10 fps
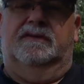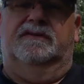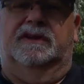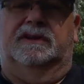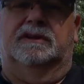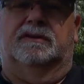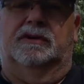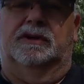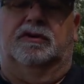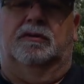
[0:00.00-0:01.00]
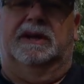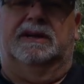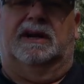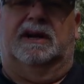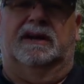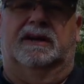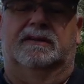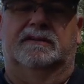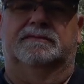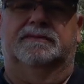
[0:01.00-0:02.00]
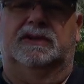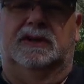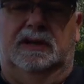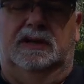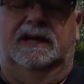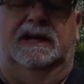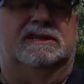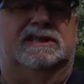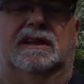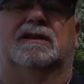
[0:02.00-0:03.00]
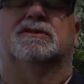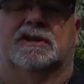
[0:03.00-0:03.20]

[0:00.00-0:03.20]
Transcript: für die tollen Kommentare, Herzen und